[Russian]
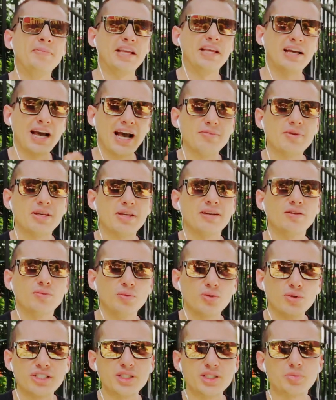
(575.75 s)
камеры вы
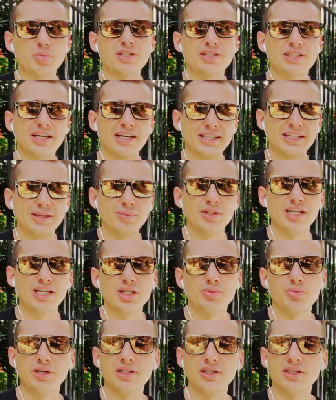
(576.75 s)
будете постоянно
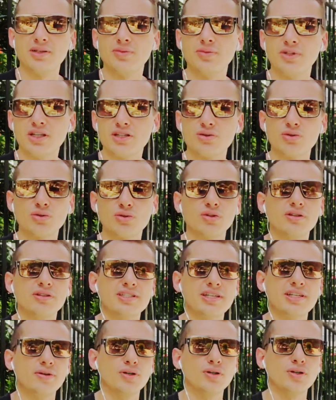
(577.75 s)
менять. Поэтому я сто...
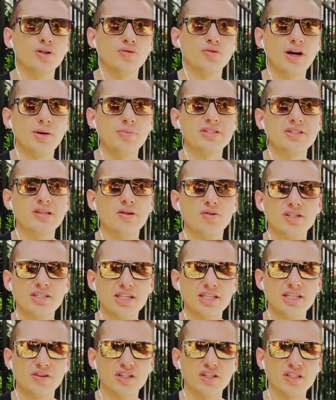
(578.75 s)
советую вам, если у вас
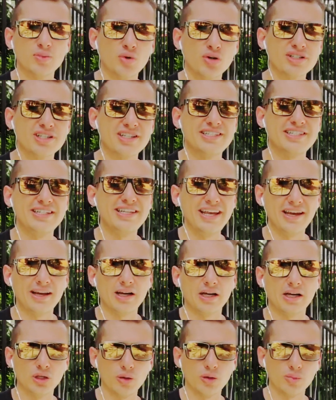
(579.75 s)
есть возможность, не
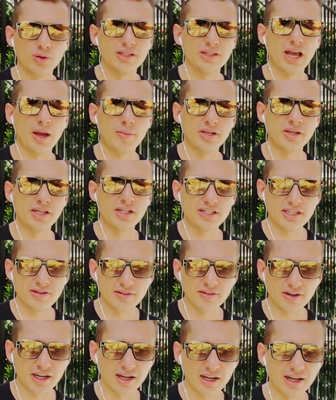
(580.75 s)
экономить на
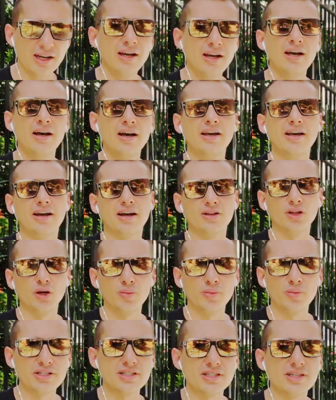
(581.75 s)
объективах,
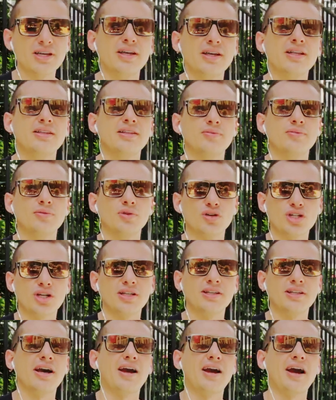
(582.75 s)
экономить
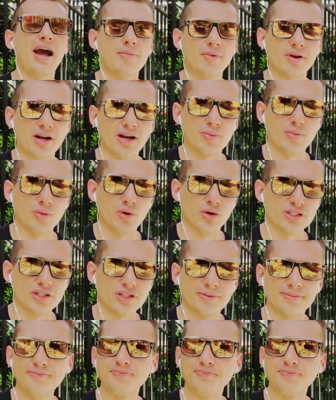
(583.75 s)
немножко на камерах можно.